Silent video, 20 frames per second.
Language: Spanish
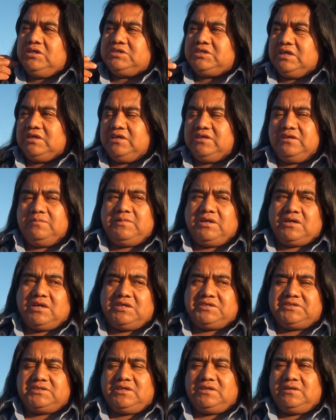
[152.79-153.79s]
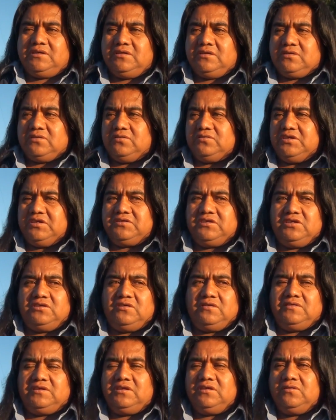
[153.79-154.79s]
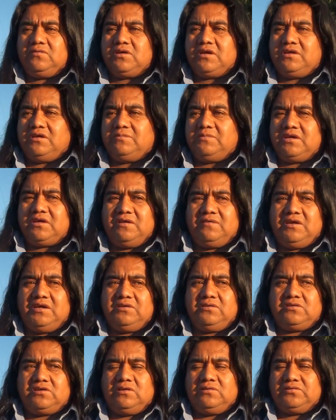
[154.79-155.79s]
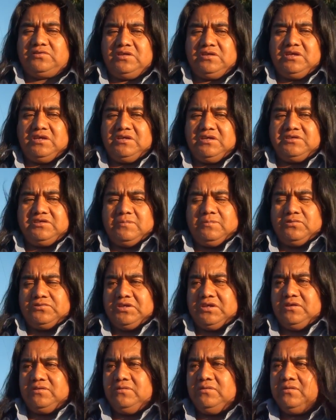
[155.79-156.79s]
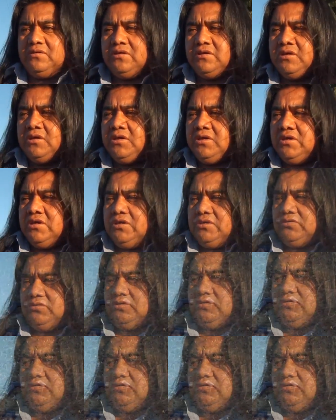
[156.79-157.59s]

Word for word: salí de mi casa con destino a venir a buscar a mi caballo, que lo tenía en este potrero. Un